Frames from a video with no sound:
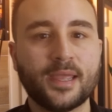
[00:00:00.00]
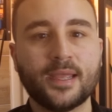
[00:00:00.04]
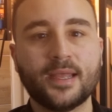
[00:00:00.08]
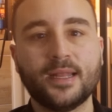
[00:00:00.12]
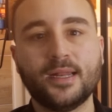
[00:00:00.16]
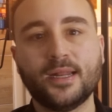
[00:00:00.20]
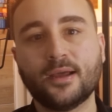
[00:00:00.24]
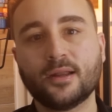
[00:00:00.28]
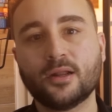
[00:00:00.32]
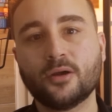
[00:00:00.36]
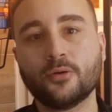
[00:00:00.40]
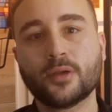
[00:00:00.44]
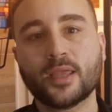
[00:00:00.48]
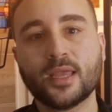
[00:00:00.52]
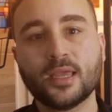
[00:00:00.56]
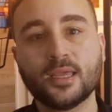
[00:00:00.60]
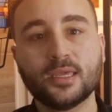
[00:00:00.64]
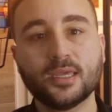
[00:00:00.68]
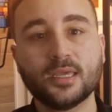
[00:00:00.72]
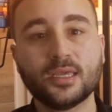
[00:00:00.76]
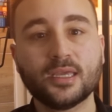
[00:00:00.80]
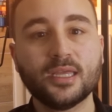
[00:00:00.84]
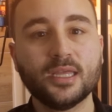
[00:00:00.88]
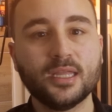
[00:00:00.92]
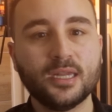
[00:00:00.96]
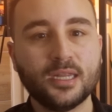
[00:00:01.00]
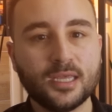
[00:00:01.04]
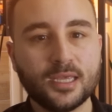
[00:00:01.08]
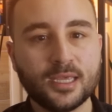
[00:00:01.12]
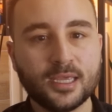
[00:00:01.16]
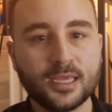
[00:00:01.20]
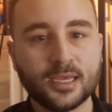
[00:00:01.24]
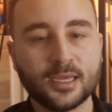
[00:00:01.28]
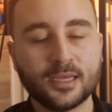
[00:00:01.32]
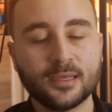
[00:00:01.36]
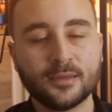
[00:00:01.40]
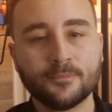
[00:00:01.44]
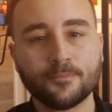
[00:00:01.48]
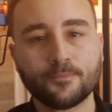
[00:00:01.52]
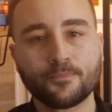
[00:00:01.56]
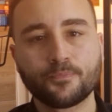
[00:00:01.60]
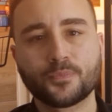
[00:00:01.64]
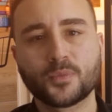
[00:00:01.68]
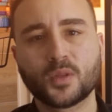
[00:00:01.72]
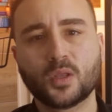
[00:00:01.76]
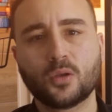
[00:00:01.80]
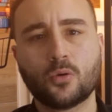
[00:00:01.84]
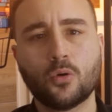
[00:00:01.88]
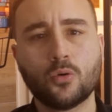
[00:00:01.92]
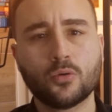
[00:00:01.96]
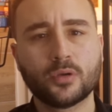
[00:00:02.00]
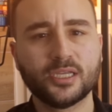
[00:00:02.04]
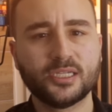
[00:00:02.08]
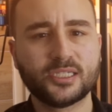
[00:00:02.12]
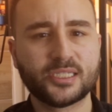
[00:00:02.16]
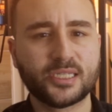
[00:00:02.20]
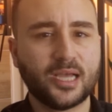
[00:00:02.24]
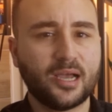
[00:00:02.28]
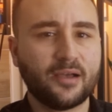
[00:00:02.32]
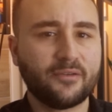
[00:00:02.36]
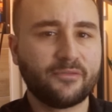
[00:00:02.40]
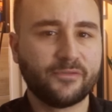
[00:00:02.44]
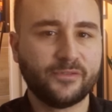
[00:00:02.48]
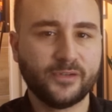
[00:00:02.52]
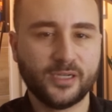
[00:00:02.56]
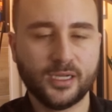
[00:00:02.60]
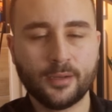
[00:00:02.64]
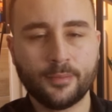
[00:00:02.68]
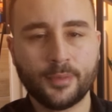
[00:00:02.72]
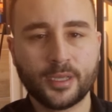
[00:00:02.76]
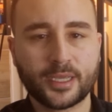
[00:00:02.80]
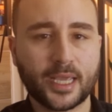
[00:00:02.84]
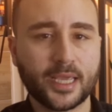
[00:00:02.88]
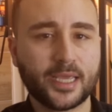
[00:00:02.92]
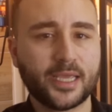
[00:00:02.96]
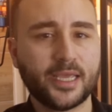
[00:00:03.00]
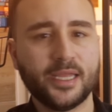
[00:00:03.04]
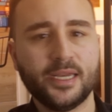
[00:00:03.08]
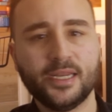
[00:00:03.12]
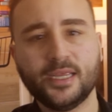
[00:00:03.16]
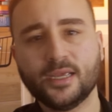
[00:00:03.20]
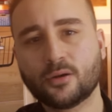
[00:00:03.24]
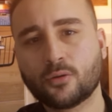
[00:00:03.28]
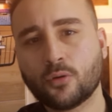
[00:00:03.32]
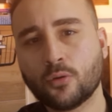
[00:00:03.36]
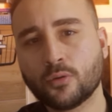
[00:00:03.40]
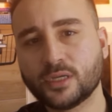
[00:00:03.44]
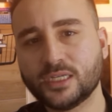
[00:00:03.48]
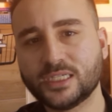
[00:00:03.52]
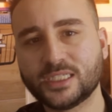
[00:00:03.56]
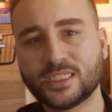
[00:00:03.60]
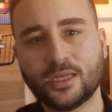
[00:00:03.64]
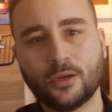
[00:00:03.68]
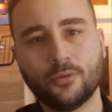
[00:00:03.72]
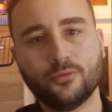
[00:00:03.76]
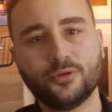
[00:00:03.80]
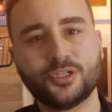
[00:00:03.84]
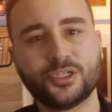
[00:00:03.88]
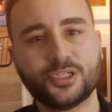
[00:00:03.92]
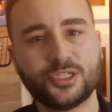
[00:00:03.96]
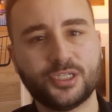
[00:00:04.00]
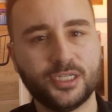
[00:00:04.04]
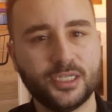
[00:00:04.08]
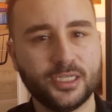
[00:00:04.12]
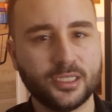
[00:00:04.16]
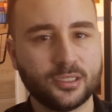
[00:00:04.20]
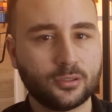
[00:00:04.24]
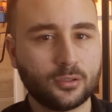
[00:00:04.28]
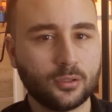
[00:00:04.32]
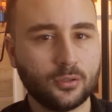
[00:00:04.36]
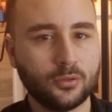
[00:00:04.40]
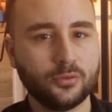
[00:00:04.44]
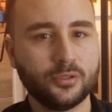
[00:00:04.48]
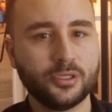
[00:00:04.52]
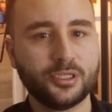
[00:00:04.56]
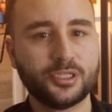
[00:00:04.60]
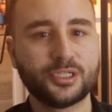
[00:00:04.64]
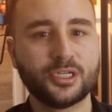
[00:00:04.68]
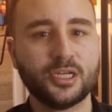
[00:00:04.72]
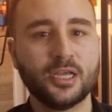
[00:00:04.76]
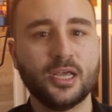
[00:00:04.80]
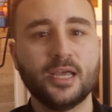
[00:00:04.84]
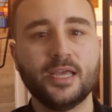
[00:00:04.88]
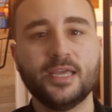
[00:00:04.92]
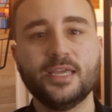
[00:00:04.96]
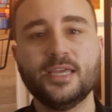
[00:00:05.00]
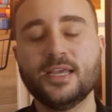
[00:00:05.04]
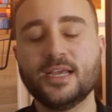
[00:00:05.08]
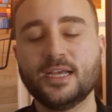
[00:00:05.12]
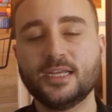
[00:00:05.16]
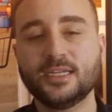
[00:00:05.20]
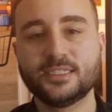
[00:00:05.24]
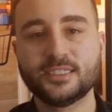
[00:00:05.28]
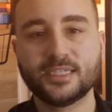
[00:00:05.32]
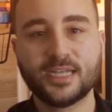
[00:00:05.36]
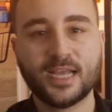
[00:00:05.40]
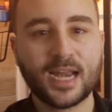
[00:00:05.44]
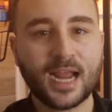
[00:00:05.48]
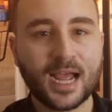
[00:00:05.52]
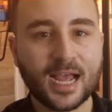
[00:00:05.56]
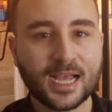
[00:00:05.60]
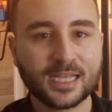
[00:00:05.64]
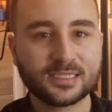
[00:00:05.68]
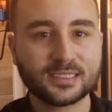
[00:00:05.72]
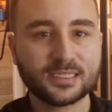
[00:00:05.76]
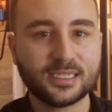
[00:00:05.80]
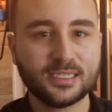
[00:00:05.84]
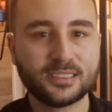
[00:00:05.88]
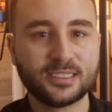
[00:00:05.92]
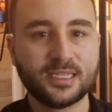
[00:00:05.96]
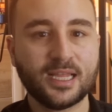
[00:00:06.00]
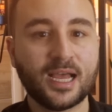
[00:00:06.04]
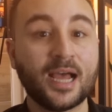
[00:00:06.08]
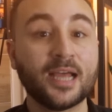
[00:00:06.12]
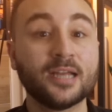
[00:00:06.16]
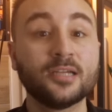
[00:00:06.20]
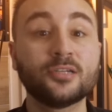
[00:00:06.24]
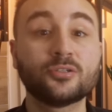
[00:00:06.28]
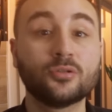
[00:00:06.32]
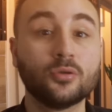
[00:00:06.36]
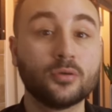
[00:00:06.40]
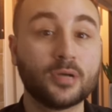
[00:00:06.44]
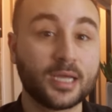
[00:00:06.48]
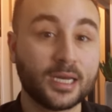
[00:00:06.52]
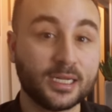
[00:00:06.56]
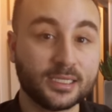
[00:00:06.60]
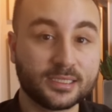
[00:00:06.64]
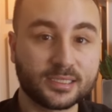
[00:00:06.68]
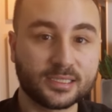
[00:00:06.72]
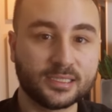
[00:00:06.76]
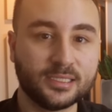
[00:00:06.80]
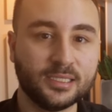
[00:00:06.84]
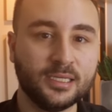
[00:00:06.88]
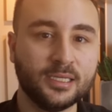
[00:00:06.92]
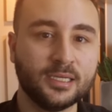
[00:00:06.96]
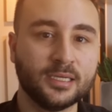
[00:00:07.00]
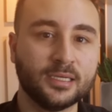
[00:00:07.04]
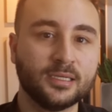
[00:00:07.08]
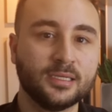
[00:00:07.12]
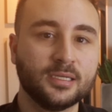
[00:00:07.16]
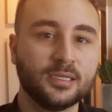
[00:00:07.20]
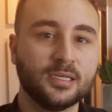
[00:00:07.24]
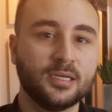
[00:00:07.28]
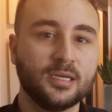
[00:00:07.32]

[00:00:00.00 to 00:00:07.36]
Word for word: Ele era alguém que queria conquistar a fama, que queria conquistar os títulos e as graças da aristocracia.